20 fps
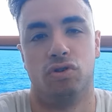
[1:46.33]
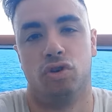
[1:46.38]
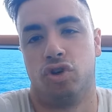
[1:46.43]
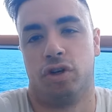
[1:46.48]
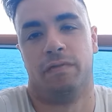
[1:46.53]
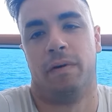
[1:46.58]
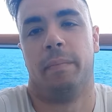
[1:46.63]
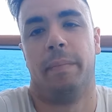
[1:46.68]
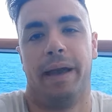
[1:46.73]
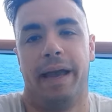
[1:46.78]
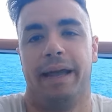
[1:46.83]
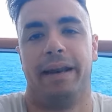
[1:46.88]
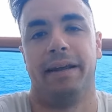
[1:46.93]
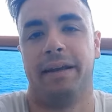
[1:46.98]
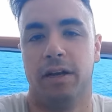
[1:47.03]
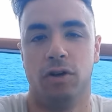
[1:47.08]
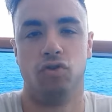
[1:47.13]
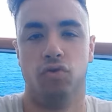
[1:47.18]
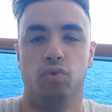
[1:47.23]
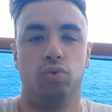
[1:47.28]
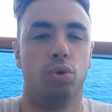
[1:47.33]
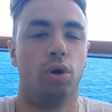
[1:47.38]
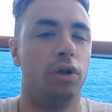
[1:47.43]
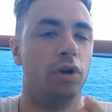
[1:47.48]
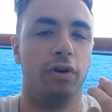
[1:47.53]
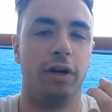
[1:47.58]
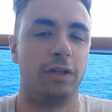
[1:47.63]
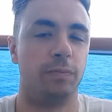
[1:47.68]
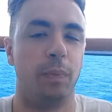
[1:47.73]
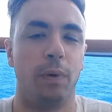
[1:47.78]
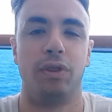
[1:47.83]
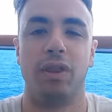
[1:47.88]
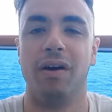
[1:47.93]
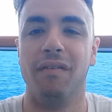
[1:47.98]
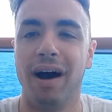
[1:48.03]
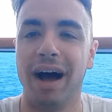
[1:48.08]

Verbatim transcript: Cioè va bene che Giuntoli non aspettava